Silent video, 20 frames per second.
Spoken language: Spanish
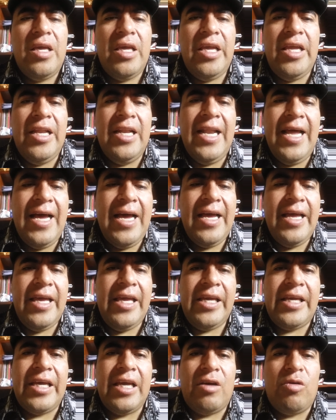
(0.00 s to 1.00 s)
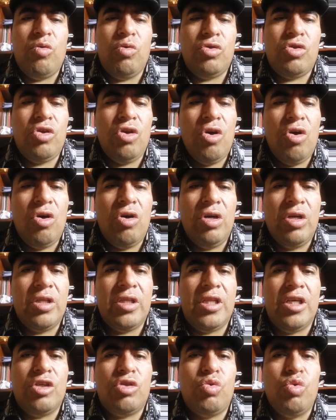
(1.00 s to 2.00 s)
y la
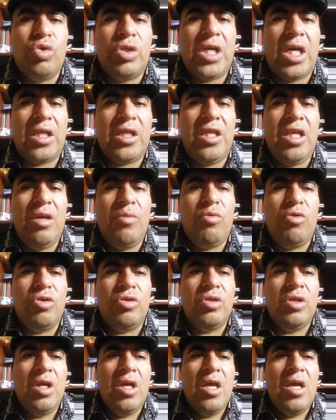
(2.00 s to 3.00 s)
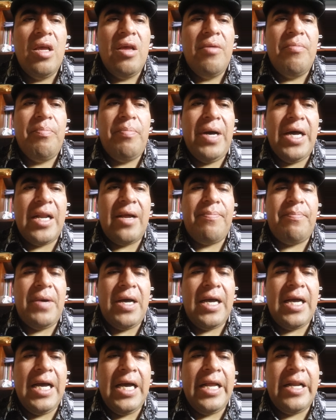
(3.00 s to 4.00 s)
ejecución de sus activos para
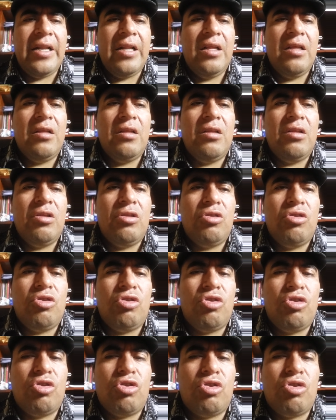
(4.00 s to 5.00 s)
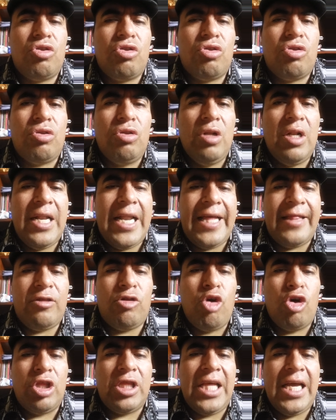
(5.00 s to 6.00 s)
pagar la
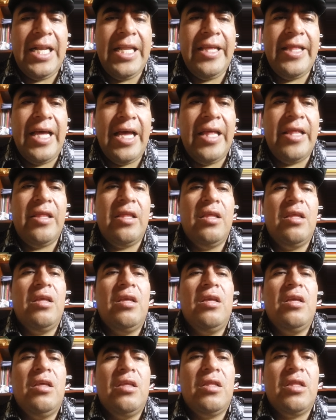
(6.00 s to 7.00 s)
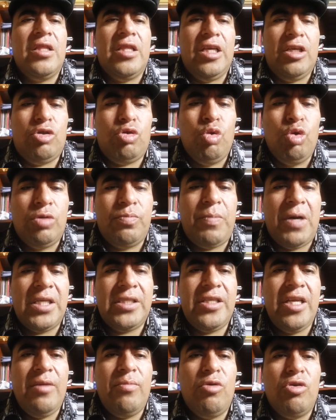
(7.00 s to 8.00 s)
totalidad de sus
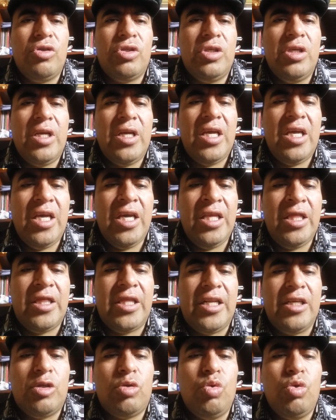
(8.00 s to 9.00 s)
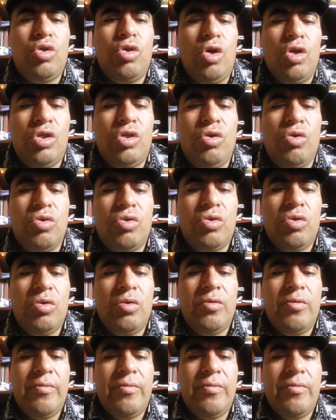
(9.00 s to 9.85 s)
pasivos entre sus socios.